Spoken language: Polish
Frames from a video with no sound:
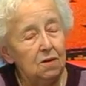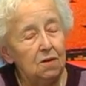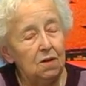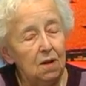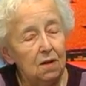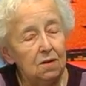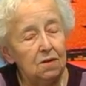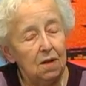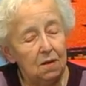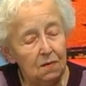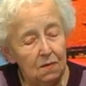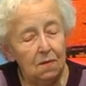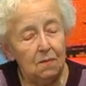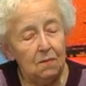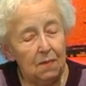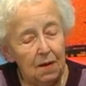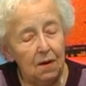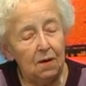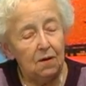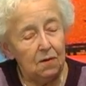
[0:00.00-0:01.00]

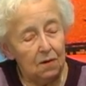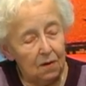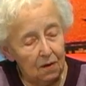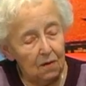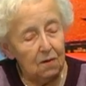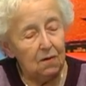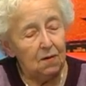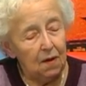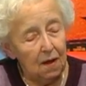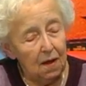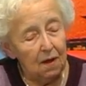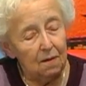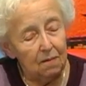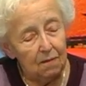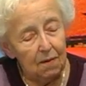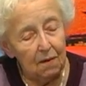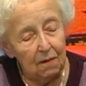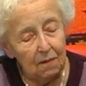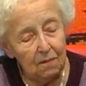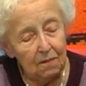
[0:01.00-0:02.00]
41 rok,
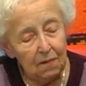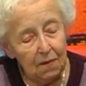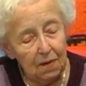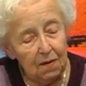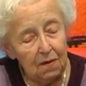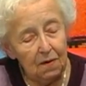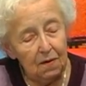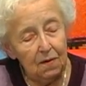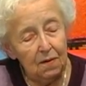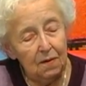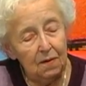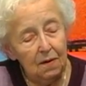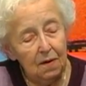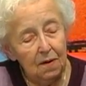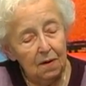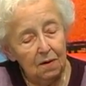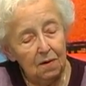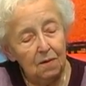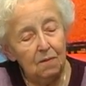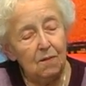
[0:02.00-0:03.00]
tak, miałam 5,
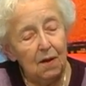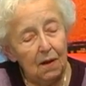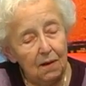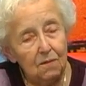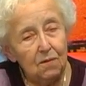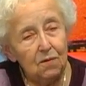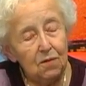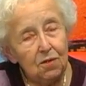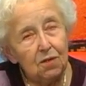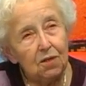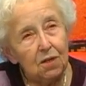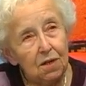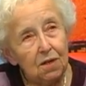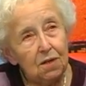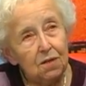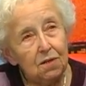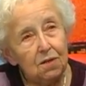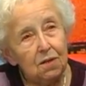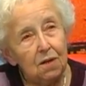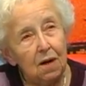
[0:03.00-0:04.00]
to miałam już
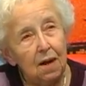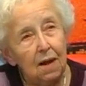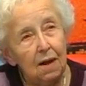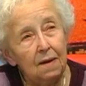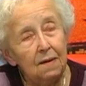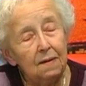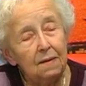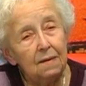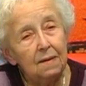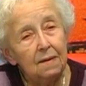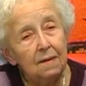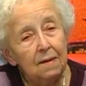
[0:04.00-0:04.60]
6 lat.